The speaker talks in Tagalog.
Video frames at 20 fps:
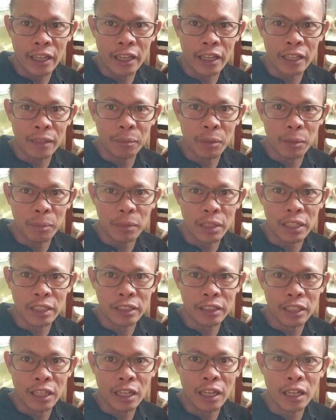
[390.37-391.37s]
and
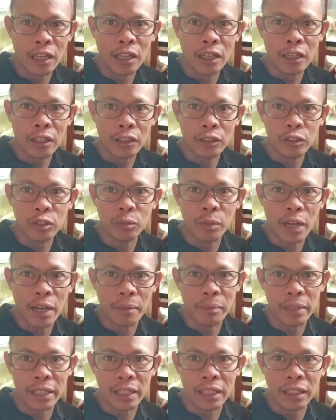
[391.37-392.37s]
mabilis siya
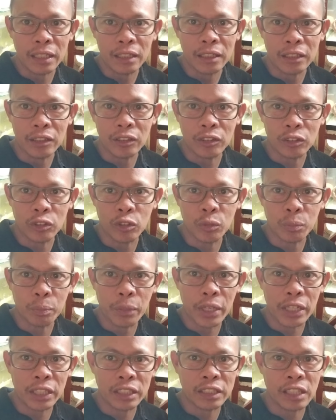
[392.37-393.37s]
dumami no
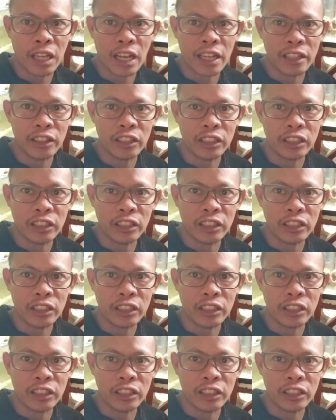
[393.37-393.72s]
compare sa